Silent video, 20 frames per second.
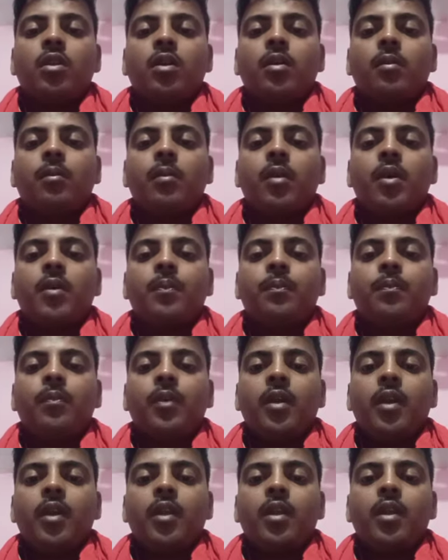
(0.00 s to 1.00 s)
বা
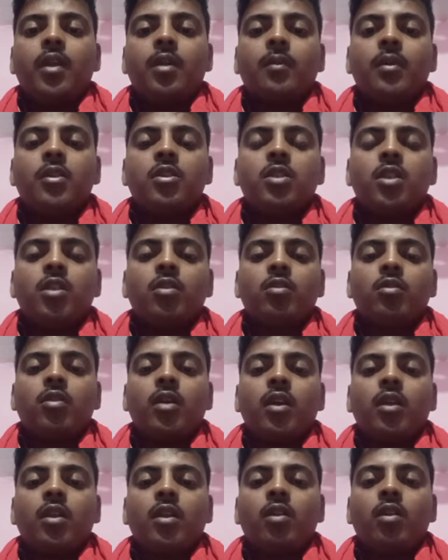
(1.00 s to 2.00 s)
পেরেক বা যে কোনো
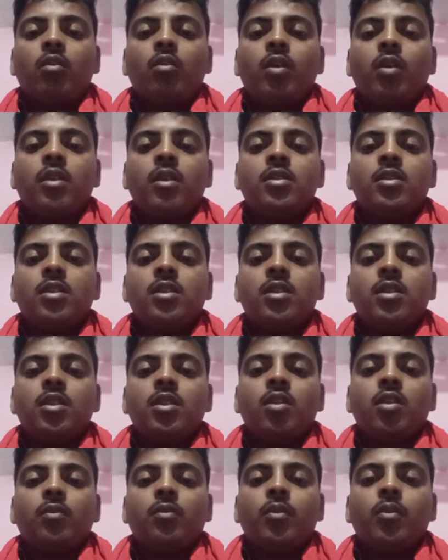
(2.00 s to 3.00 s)
একটা লোহার জিনিসের
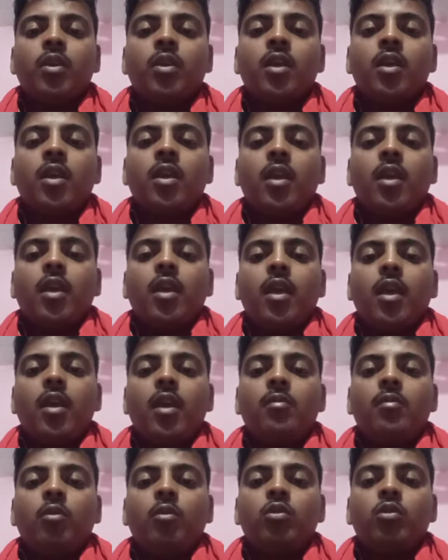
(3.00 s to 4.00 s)
ওপরে এই
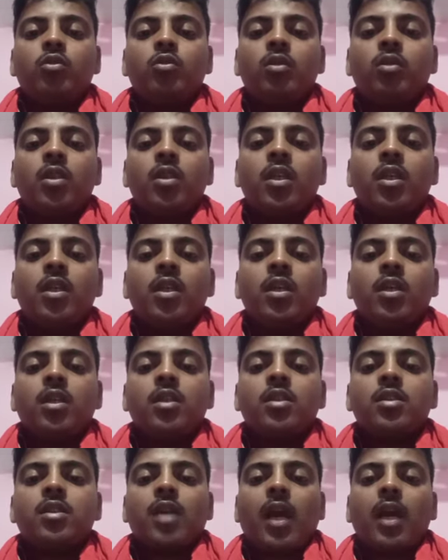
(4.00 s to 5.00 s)
মন্ত্রটি
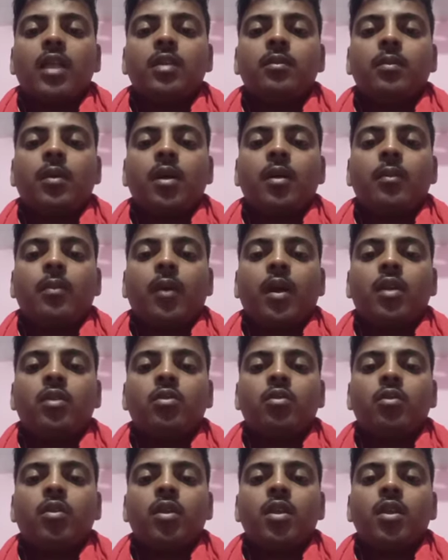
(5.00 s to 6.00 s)
সাতবার পাঠ
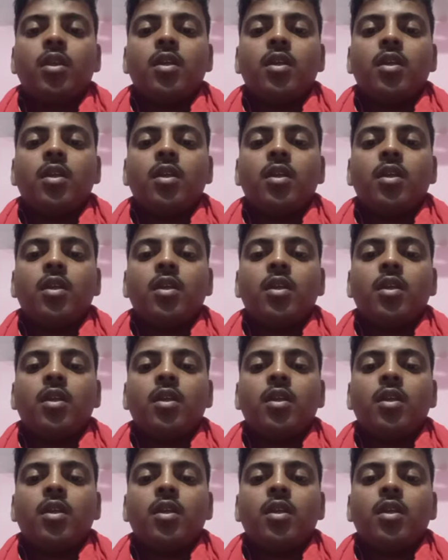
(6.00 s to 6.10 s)
করে